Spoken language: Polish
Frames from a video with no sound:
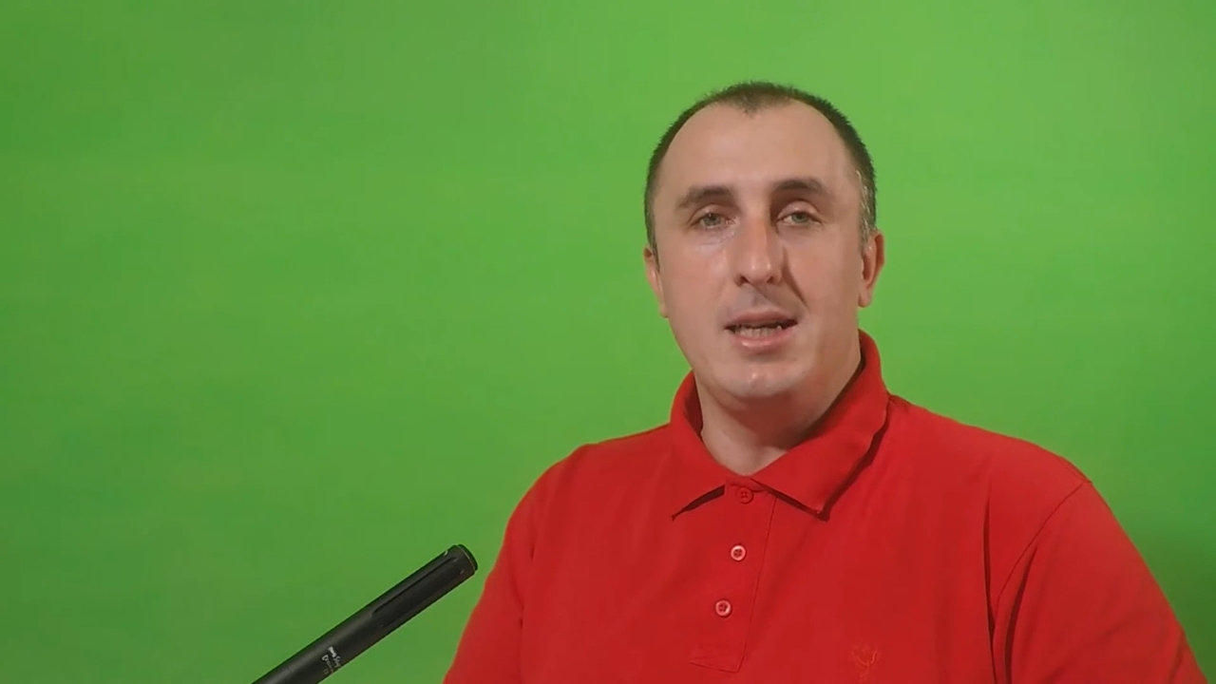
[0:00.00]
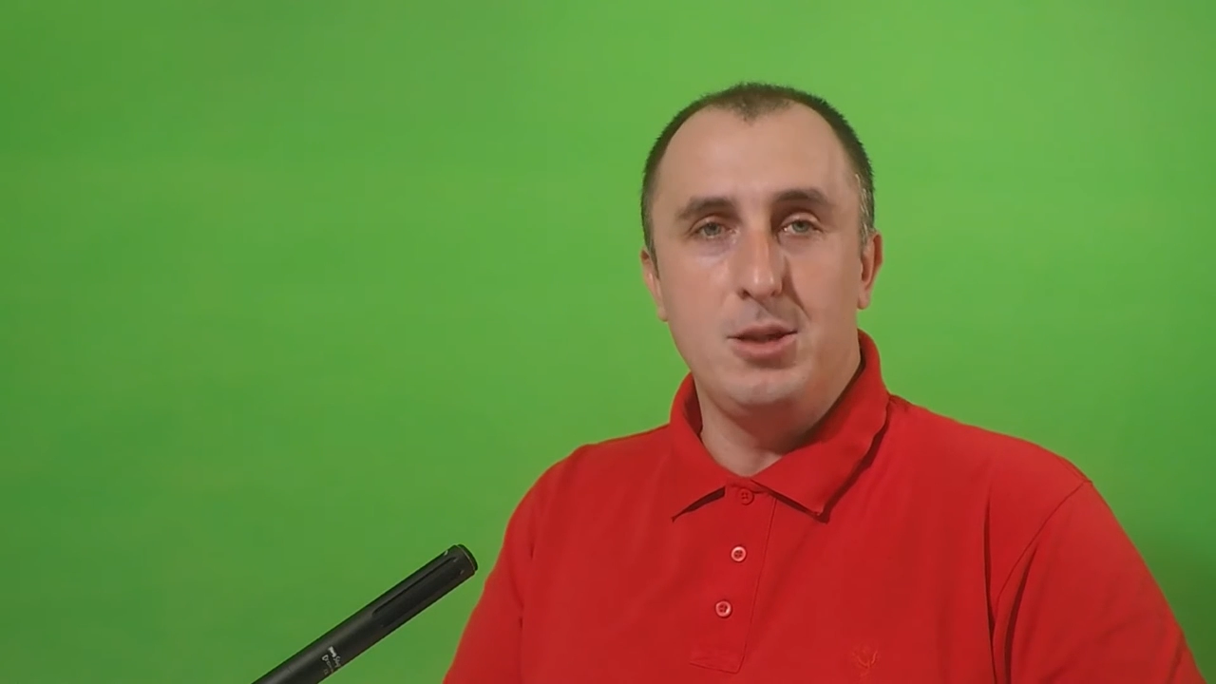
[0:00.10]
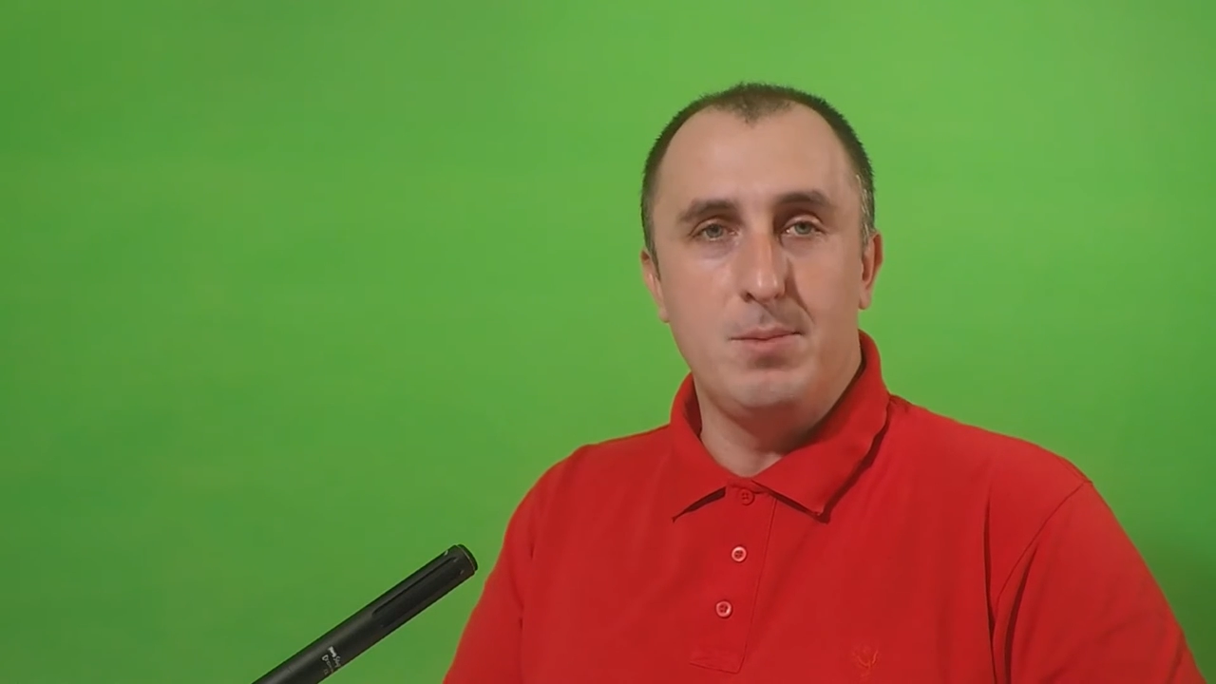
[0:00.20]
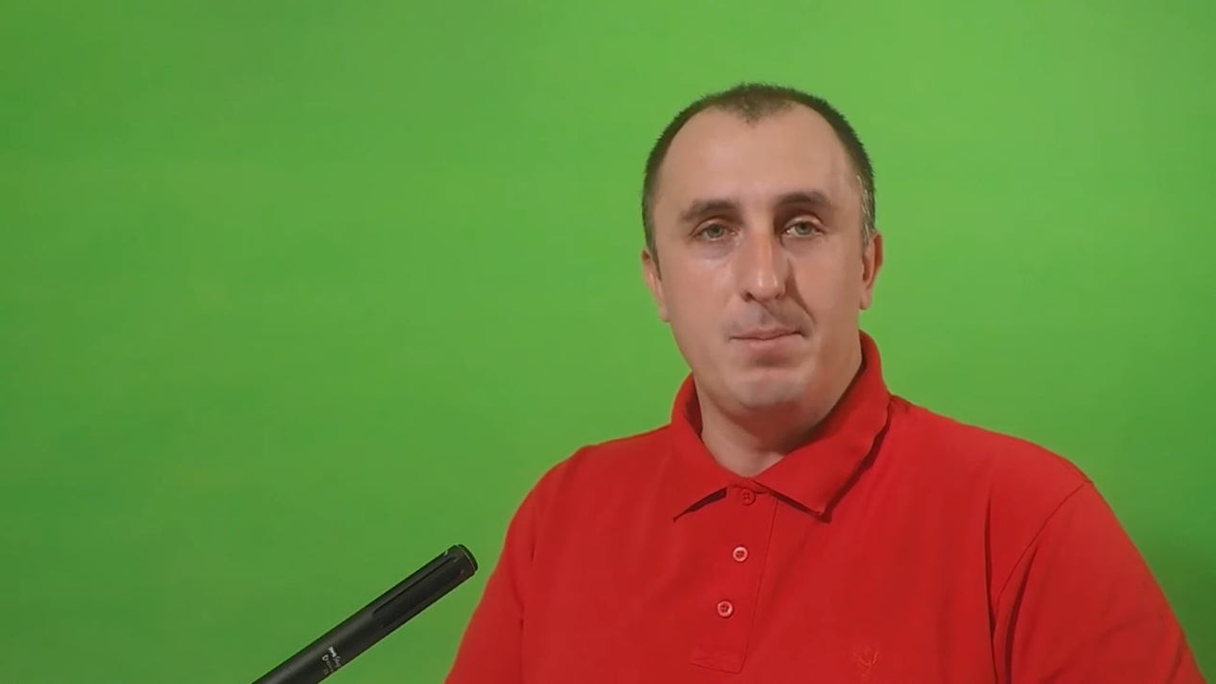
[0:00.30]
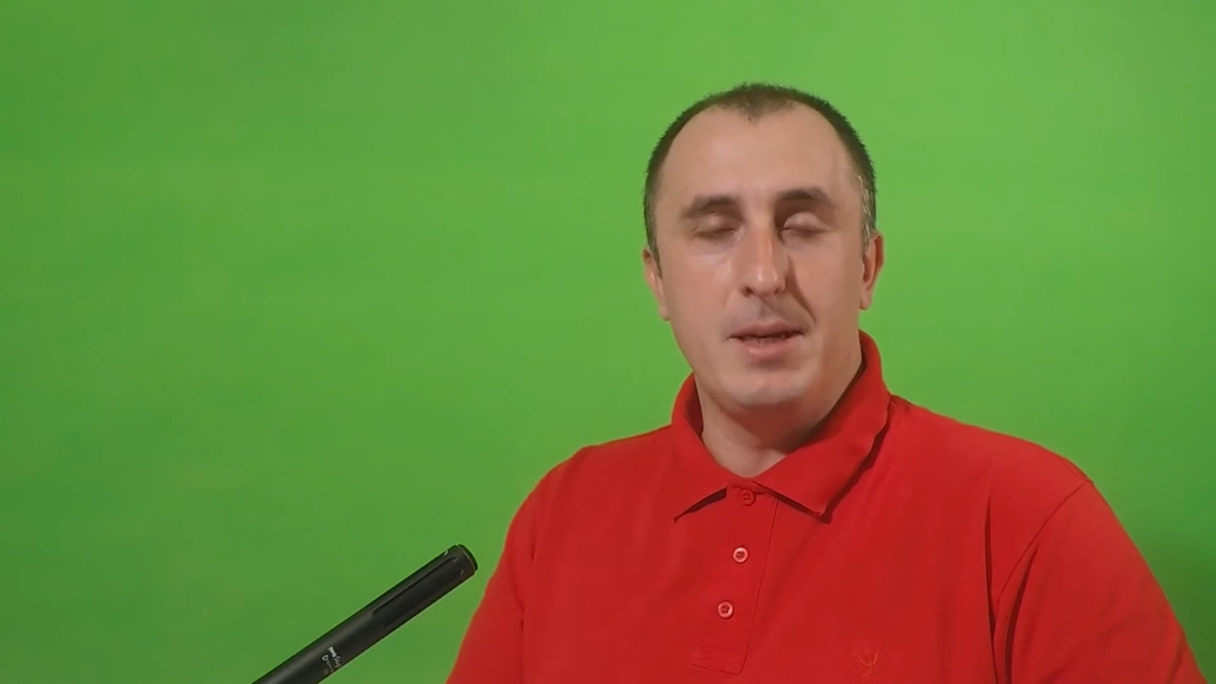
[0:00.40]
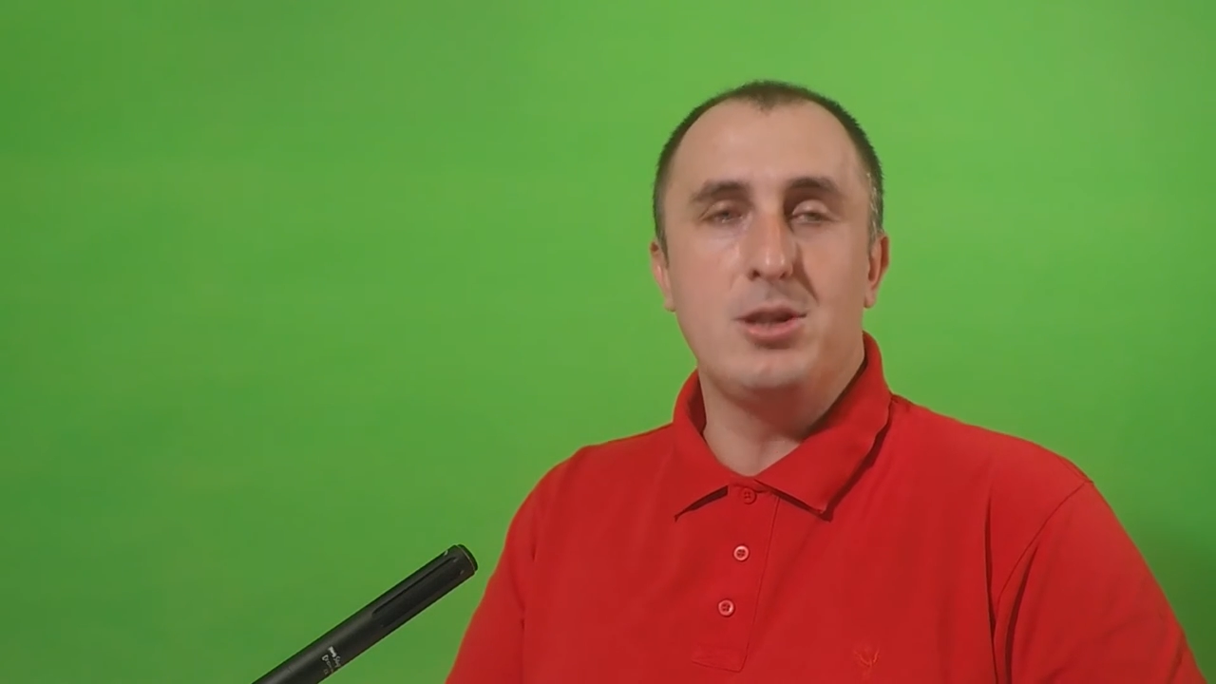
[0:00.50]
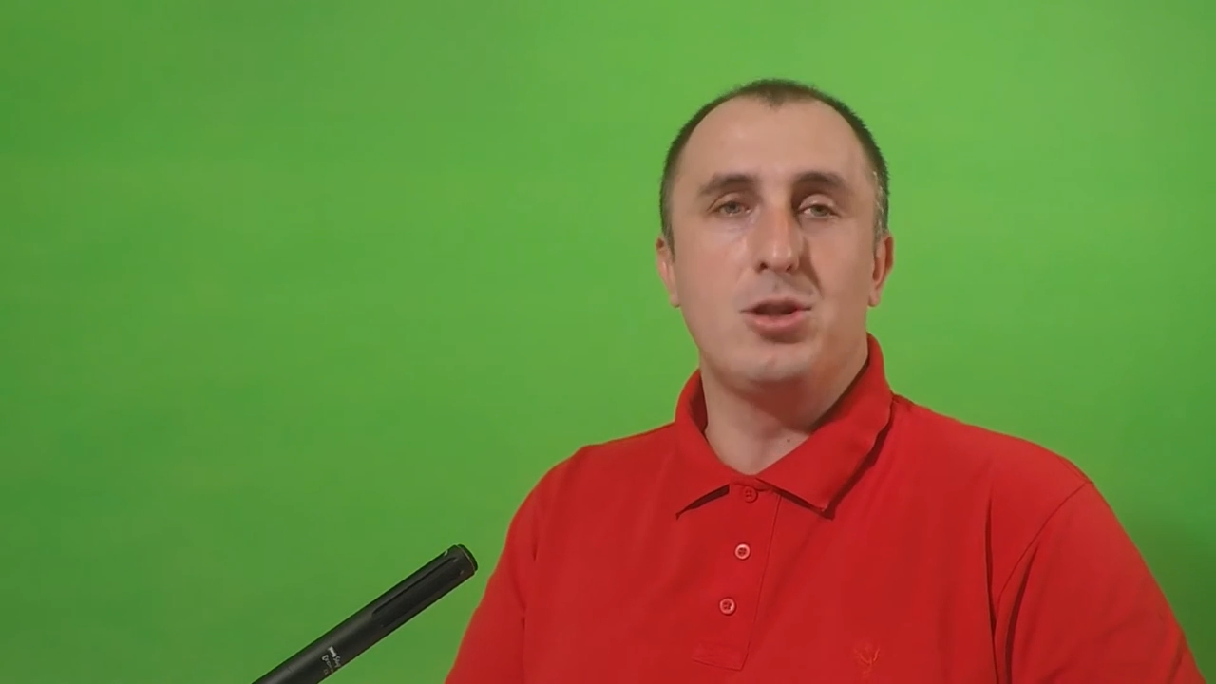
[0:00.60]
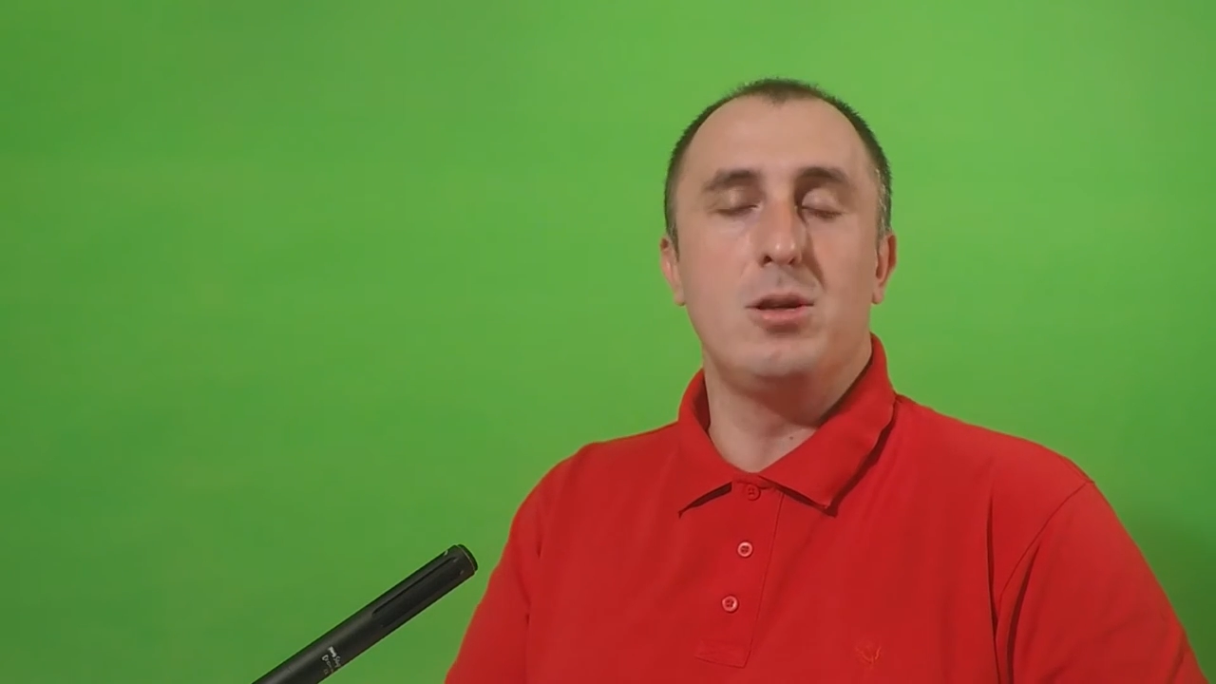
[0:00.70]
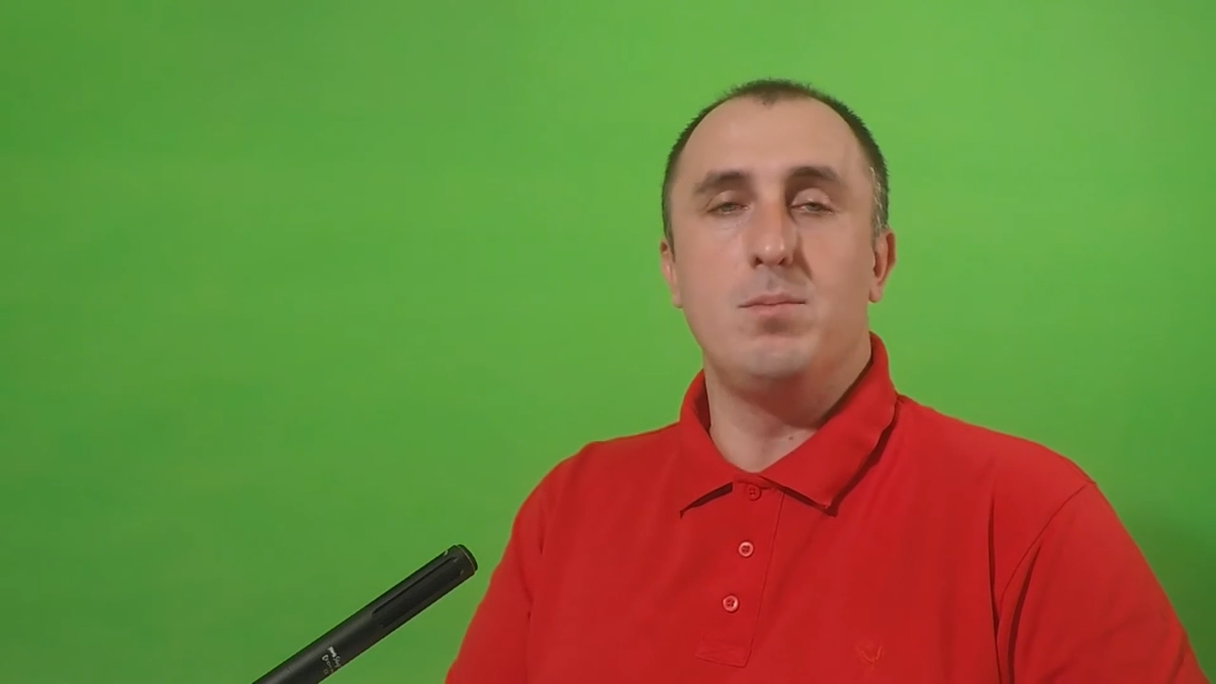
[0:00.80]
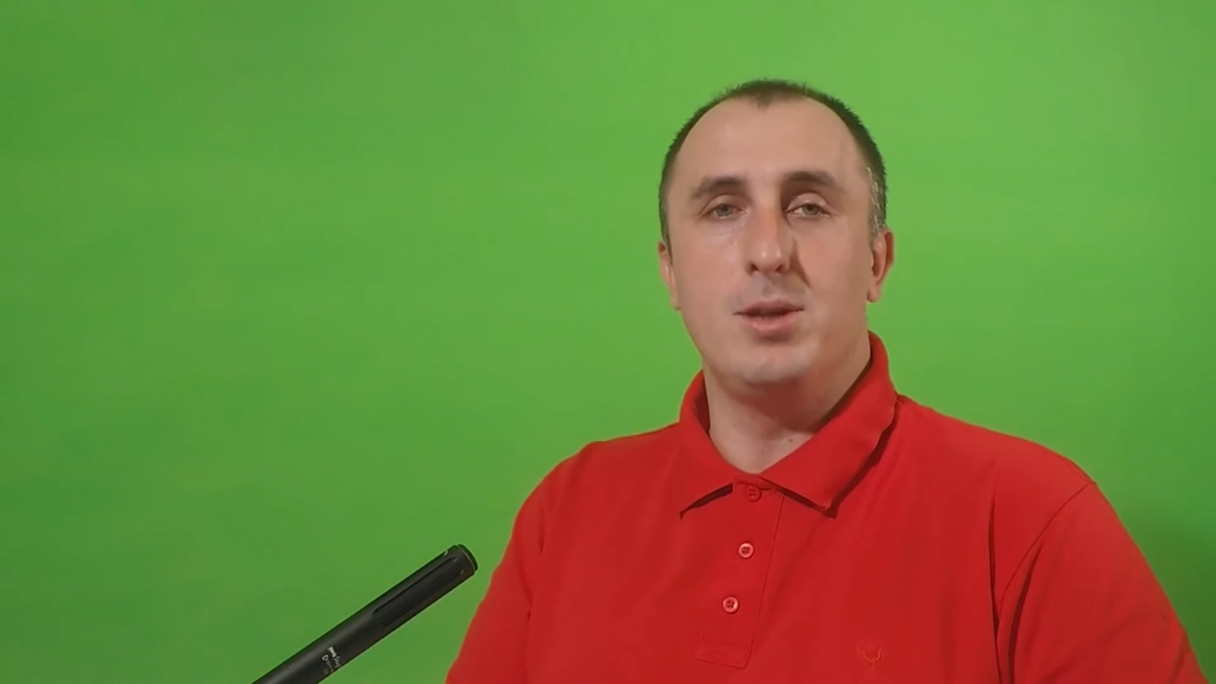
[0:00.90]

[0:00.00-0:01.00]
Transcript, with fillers: liczbę pierwszą,